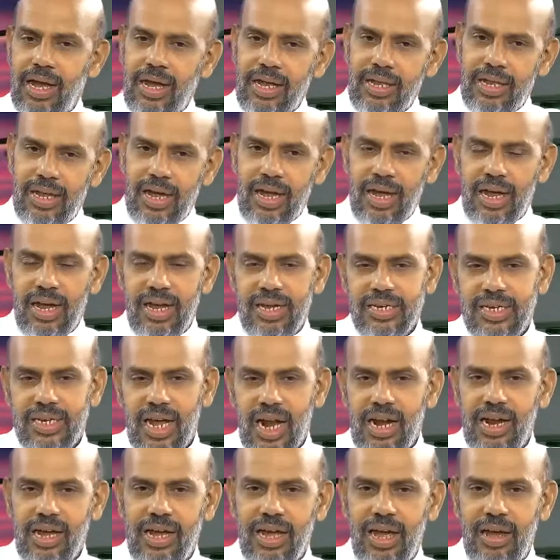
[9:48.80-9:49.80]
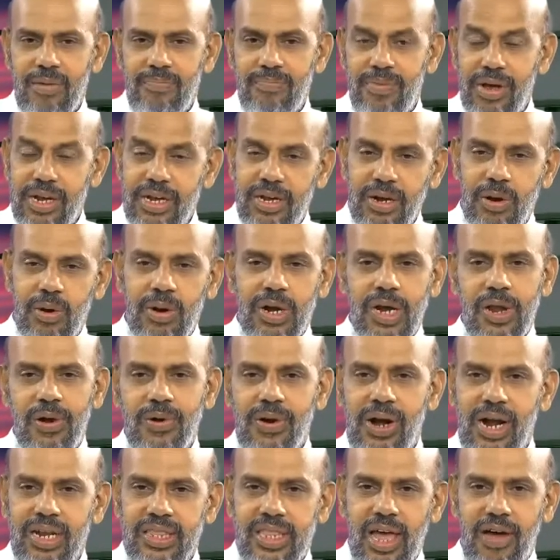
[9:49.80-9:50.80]
இந்த சலுகையை
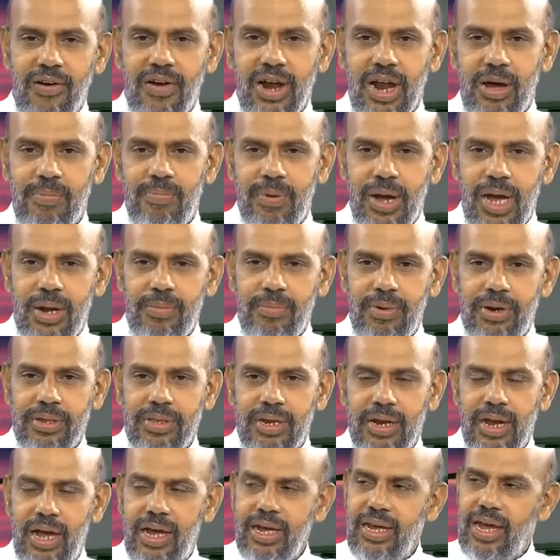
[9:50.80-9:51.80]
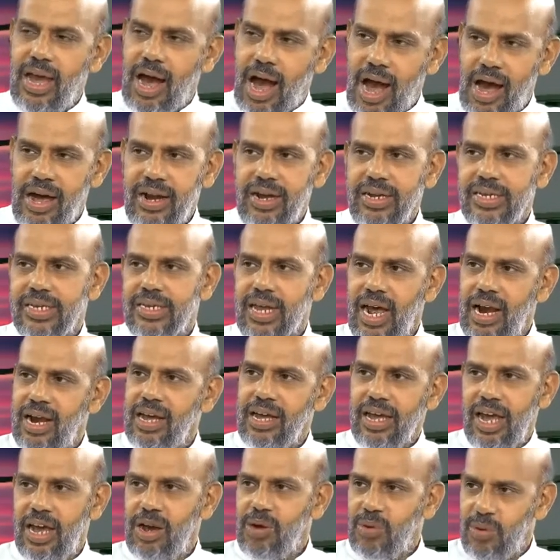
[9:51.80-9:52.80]
பெற்றுக்கொண்டவர்கள் தவறாக பயன்படுத்தினா யார்
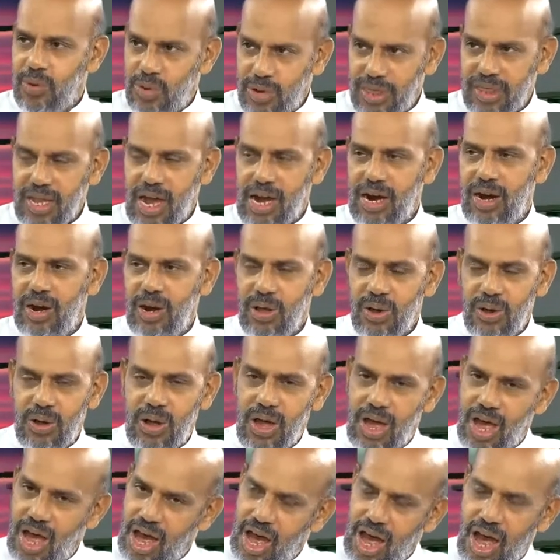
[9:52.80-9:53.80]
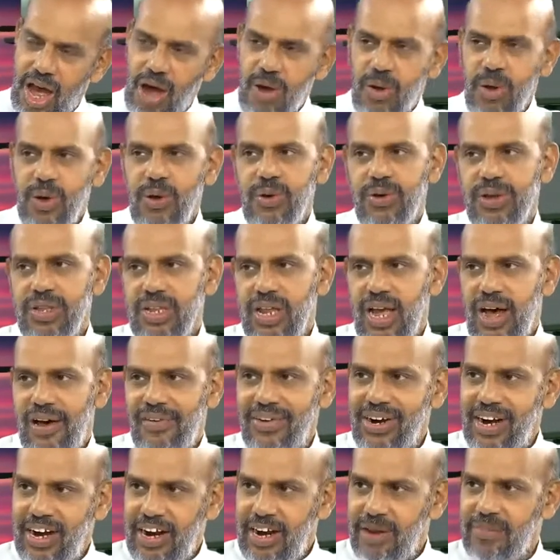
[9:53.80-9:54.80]
சலுகையை கொடுத்தாங்களோ அவங்க வந்து
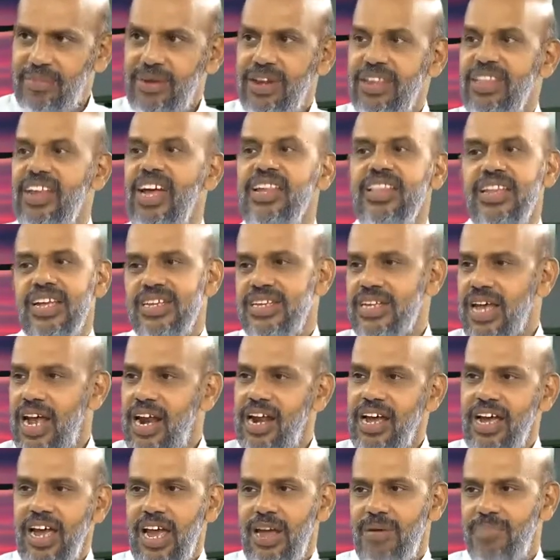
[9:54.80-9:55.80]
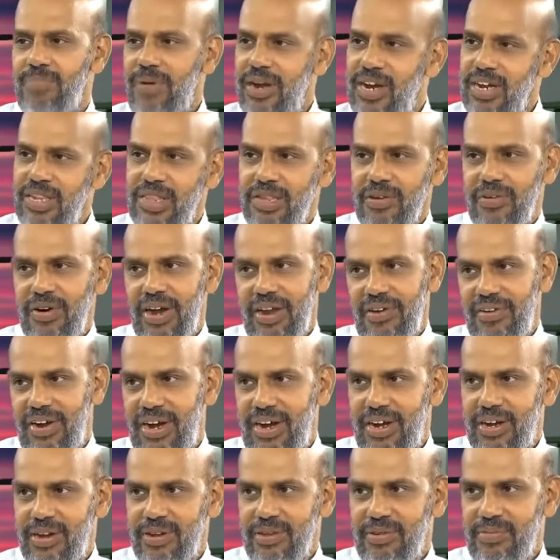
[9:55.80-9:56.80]
அவர்களிடமிருந்து அந்த சலுகையை பறித்து விட
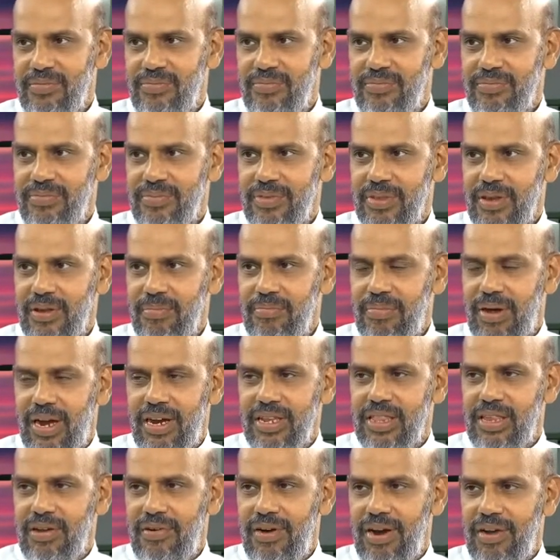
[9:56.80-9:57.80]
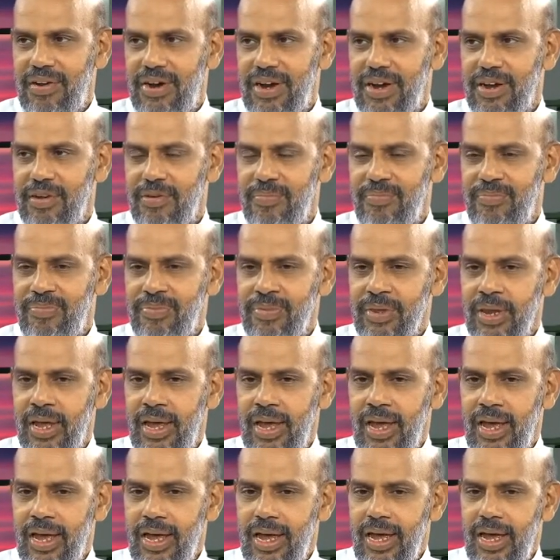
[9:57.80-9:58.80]
வேண்டும் பறித்து விட வேண்டும்
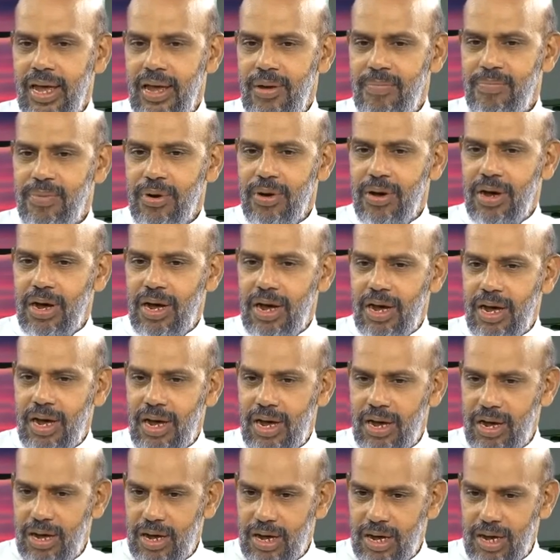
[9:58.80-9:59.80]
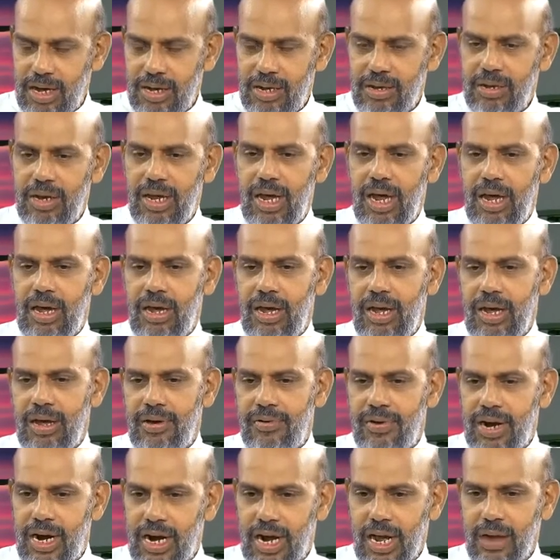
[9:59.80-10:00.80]
இப்போ
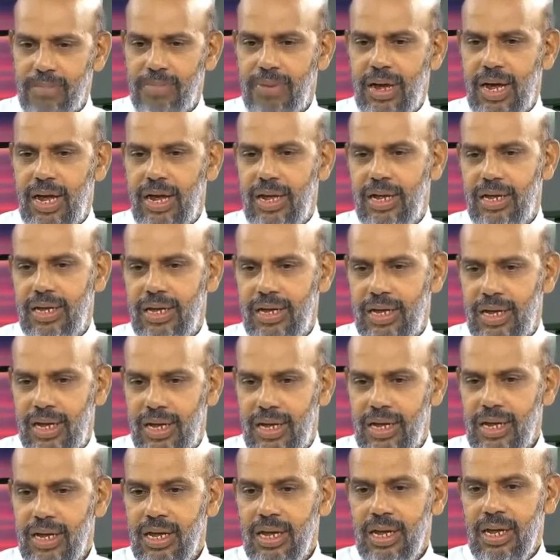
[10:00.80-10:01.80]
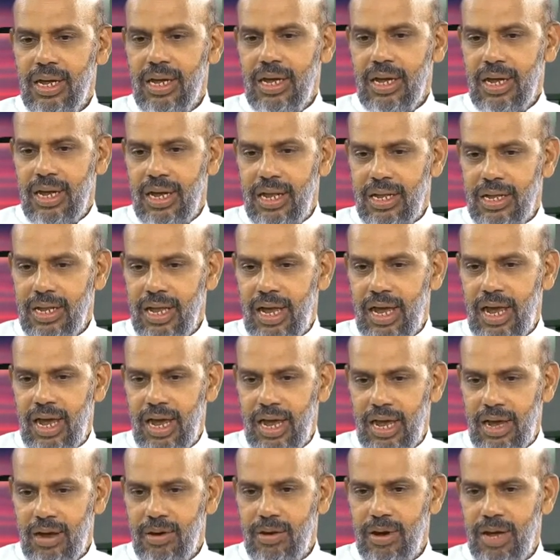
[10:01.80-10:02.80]
வழக்கமாக இந்த
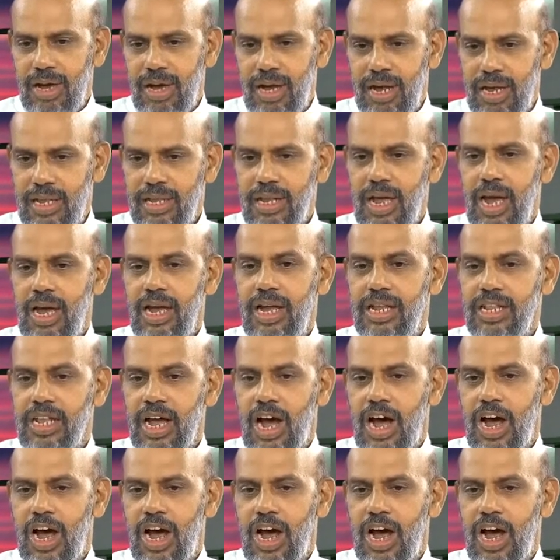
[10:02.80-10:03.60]
இந்த இந்த